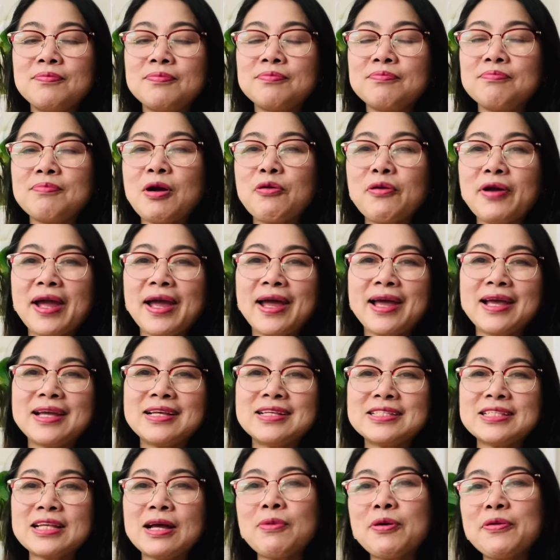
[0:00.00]
bao ngày
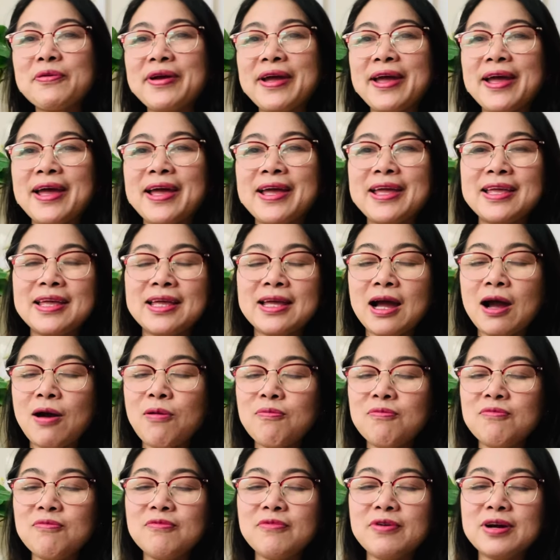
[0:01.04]
sau bao ngày
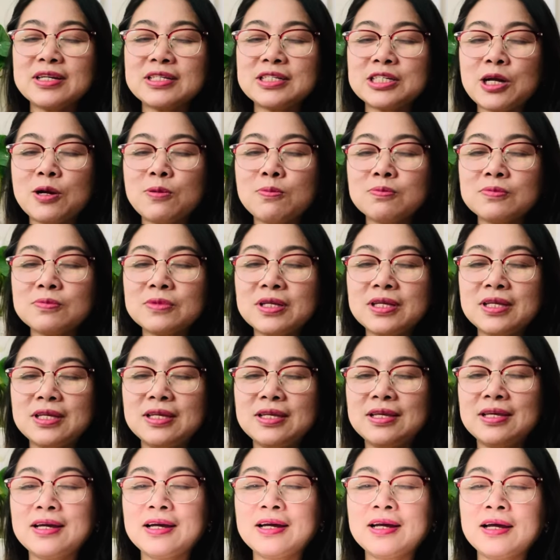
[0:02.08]
hóng và trong
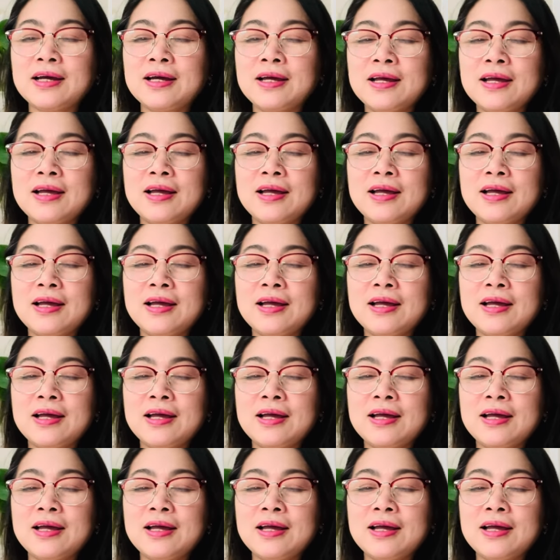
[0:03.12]
thì à,